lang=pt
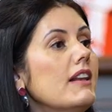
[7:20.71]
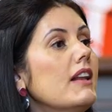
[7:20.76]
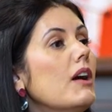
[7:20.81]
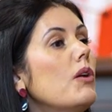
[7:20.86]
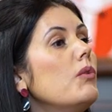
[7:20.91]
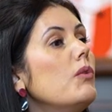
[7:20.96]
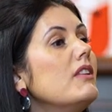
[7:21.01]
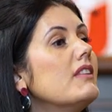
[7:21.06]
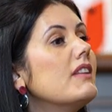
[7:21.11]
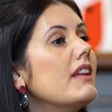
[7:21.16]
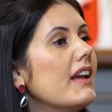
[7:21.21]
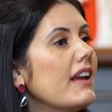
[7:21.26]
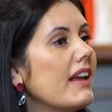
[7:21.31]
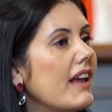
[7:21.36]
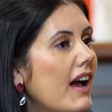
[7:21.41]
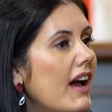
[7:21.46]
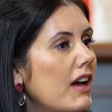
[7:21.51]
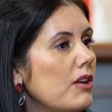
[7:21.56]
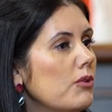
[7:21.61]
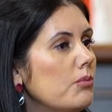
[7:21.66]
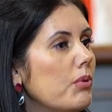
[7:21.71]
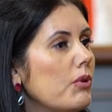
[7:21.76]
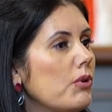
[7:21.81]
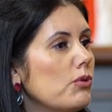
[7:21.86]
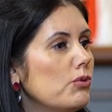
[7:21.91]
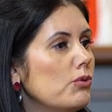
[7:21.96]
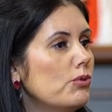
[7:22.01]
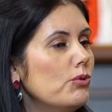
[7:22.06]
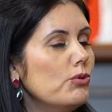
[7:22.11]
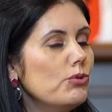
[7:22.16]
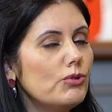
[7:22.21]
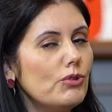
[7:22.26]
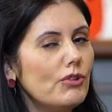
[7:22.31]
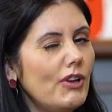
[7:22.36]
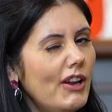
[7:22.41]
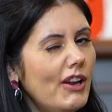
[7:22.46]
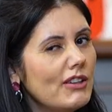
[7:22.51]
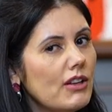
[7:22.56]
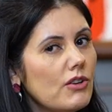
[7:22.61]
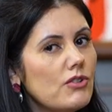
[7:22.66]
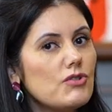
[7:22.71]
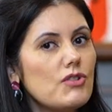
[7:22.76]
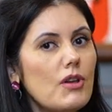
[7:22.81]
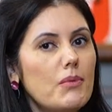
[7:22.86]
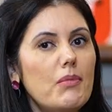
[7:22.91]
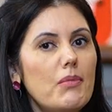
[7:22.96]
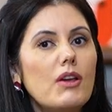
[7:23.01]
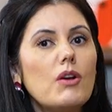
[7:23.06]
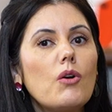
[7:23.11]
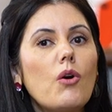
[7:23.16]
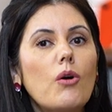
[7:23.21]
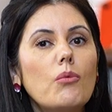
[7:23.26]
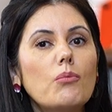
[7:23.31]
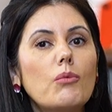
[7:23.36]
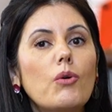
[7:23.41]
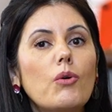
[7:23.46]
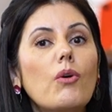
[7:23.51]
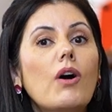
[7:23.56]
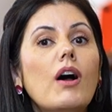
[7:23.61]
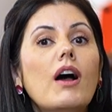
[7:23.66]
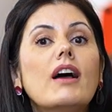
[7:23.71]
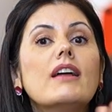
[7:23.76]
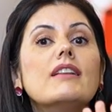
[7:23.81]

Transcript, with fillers: não entregar o produto, né? Então isso é bem comum.